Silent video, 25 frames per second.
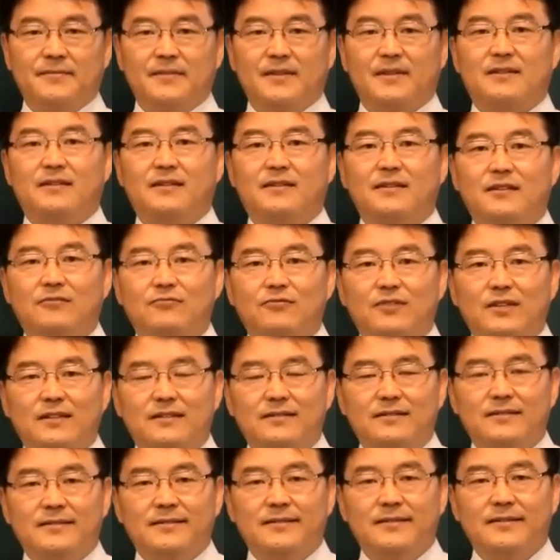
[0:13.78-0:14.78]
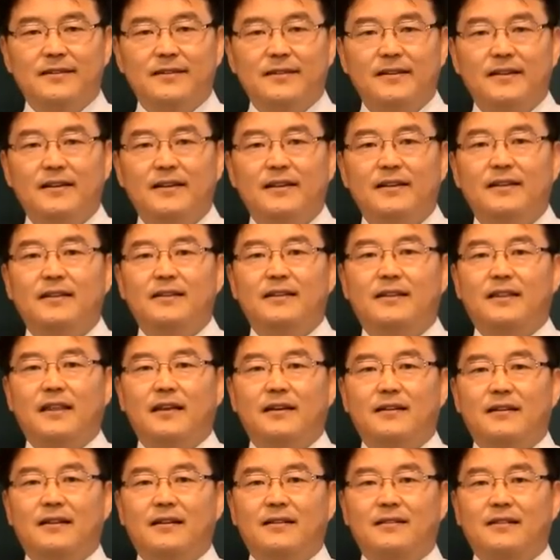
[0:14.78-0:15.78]
근데 우리는 이
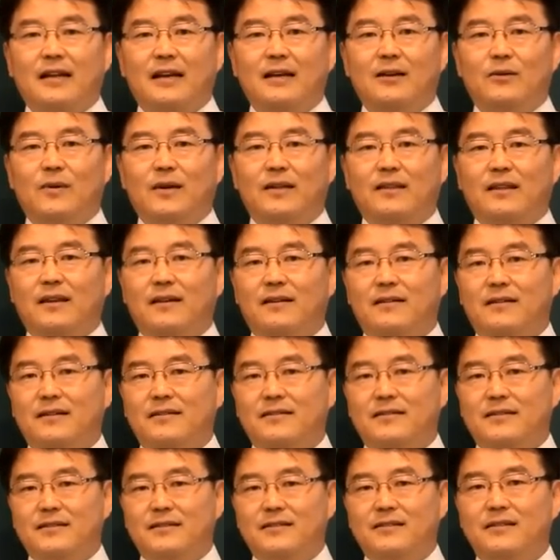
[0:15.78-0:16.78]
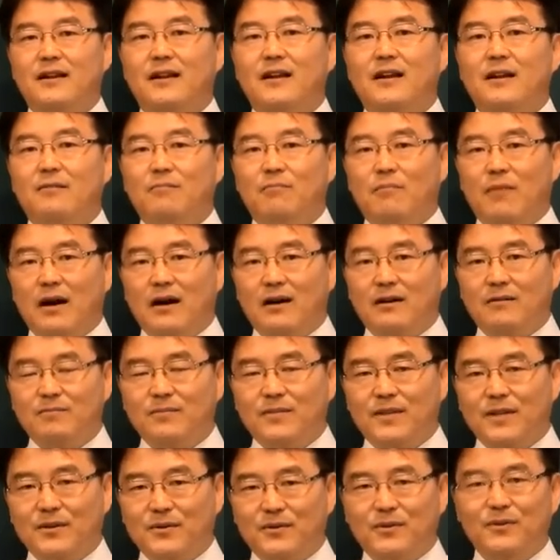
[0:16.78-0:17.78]
태어난 달과 태어난 시를
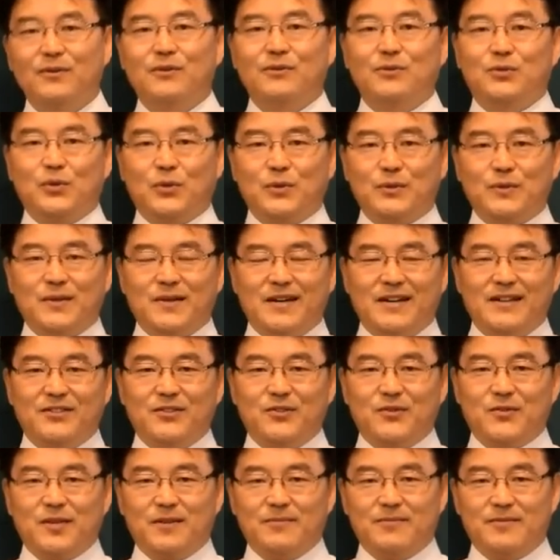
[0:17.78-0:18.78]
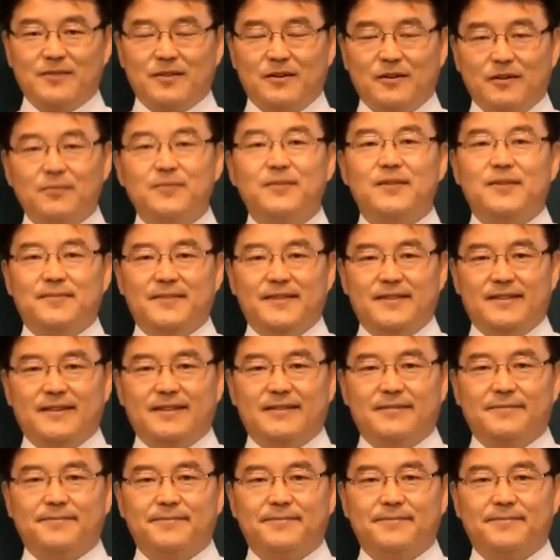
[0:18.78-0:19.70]
마음대로 조정할 수가 없습니다.